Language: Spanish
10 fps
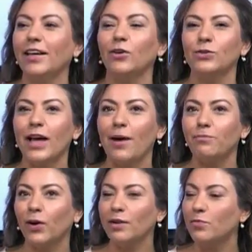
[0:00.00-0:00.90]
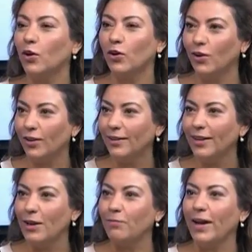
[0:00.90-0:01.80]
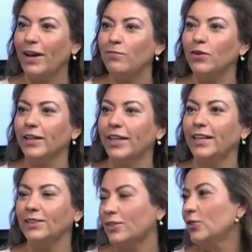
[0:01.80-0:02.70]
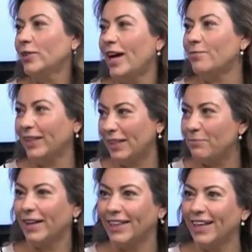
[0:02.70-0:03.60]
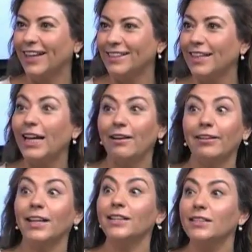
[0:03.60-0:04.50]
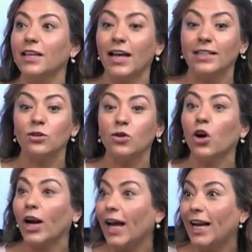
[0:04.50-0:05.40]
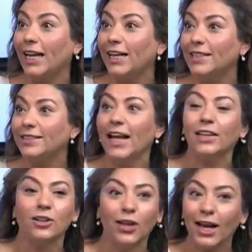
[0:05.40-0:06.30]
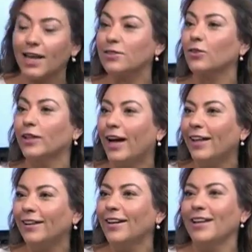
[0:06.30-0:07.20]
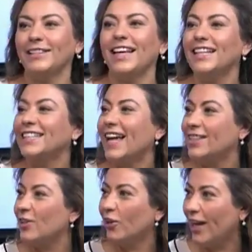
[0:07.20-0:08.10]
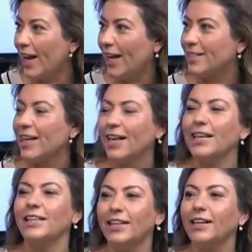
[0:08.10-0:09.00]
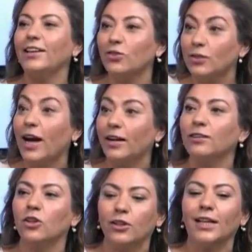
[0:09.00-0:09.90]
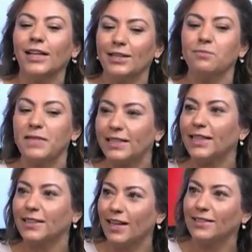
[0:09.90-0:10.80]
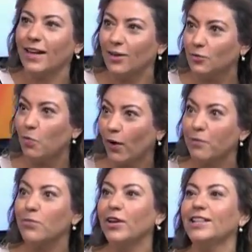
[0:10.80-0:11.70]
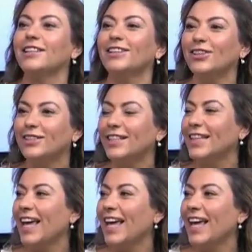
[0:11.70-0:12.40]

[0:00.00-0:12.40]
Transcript: que usa Pokémon Go para poder estudiar matemáticas. Y la verdad es que hacen los rallies en toda la ciudad sensacionales y tienen que usar todas las pistas que les dan los Pokémon. Entonces,